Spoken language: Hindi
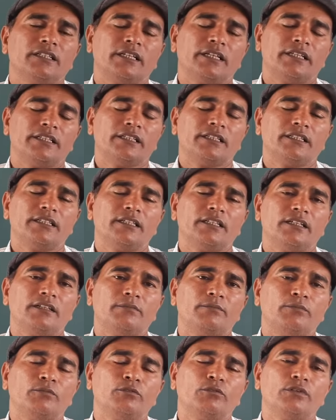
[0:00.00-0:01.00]
कहते
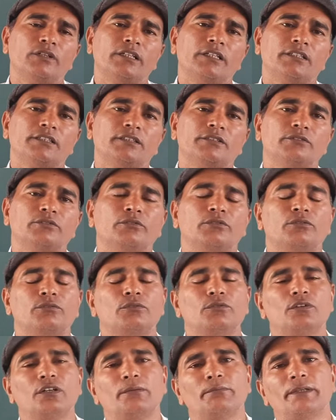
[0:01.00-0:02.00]
हैं बुरी चीज़ों
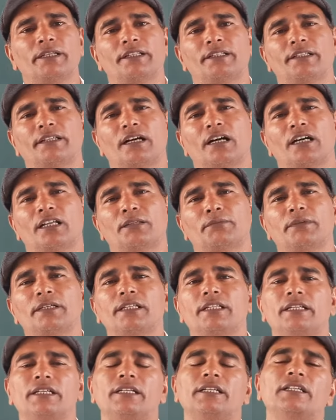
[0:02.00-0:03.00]
को हमें ध्यान
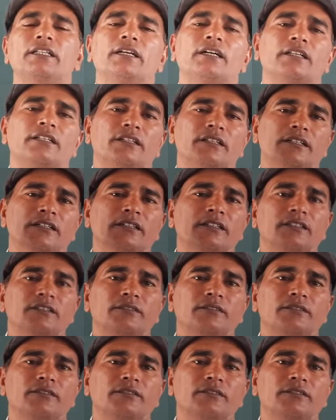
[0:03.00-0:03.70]
में नहीं लाना